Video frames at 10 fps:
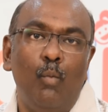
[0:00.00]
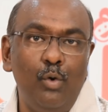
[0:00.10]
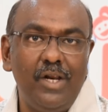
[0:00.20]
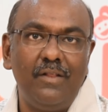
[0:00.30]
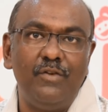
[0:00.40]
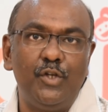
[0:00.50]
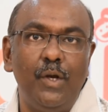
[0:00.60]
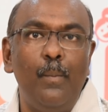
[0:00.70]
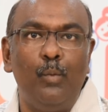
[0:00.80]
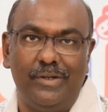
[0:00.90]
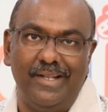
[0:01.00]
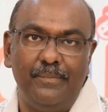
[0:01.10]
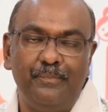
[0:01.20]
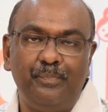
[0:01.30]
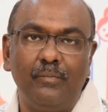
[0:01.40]
மூன்றாவது விஷயம் முட்டை
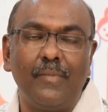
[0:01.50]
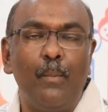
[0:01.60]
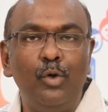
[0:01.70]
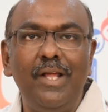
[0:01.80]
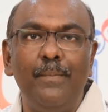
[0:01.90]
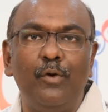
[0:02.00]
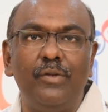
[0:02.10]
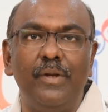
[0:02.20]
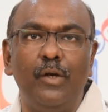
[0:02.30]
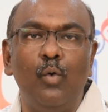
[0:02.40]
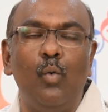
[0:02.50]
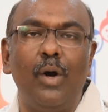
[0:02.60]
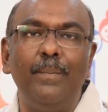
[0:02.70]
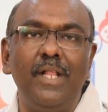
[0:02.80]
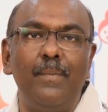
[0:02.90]
முட்டையை பொறுத்த வரைக்கும்
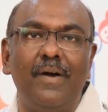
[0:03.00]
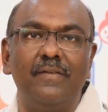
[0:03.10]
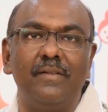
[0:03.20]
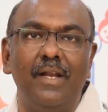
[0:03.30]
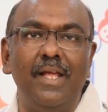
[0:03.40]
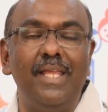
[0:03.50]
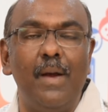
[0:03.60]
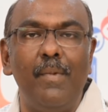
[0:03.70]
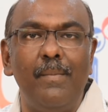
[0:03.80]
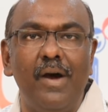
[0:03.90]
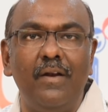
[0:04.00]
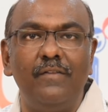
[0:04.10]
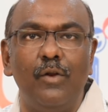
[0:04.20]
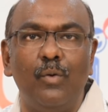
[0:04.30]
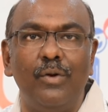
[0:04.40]
ஒன்பதாம் மாதத்தில்
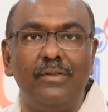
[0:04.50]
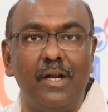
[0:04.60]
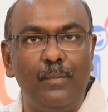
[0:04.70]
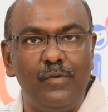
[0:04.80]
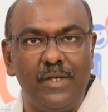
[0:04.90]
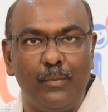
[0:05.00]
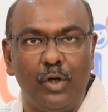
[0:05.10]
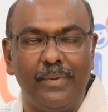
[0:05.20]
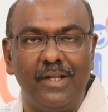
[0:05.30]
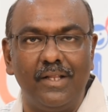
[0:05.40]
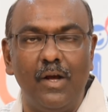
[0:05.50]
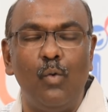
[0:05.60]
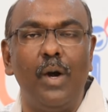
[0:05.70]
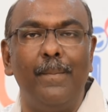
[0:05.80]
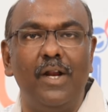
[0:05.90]
எம்எம்ஆர்னு சொல்லக்கூடிய தடுப்பூசி போட்ட பிறகு
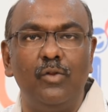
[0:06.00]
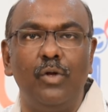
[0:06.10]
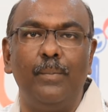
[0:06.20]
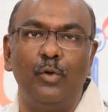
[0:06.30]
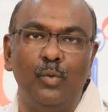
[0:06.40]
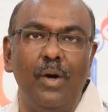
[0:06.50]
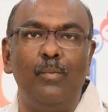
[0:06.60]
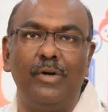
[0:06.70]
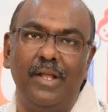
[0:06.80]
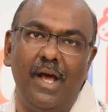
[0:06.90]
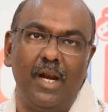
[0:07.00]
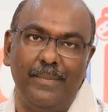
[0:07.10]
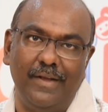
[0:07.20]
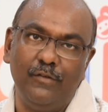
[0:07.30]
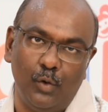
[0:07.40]
தான் உங்கள் மருத்துவர் பொதுவாக முட்டையை
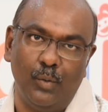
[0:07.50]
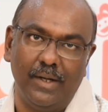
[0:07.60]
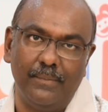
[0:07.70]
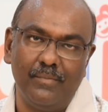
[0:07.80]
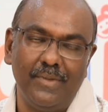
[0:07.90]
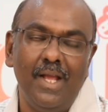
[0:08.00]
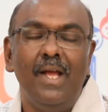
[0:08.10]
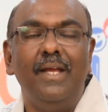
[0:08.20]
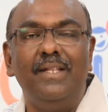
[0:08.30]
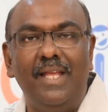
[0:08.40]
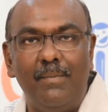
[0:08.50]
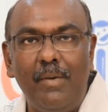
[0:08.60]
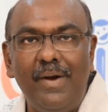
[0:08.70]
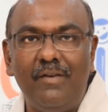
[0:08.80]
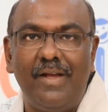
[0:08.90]
ஆரம்பிக்க சொல்லுவாங்க இந்த
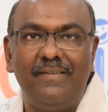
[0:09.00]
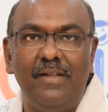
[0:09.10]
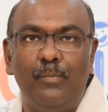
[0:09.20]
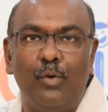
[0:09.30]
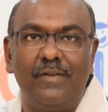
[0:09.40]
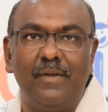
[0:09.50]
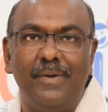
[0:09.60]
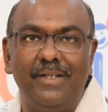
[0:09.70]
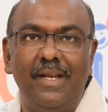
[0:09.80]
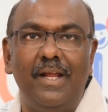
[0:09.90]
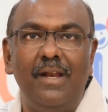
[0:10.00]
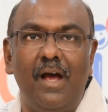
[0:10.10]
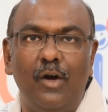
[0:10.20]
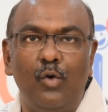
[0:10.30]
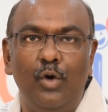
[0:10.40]
எம்எம்ஆர் வேக்சின் போடுற சமயத்தில் என்ன
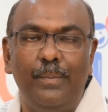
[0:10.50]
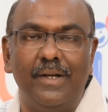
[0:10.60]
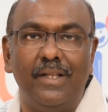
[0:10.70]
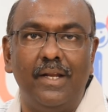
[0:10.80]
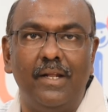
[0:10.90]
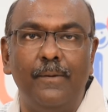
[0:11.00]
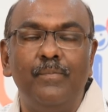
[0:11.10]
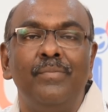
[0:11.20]
ஆகும்னு பார்த்தீங்கன்னா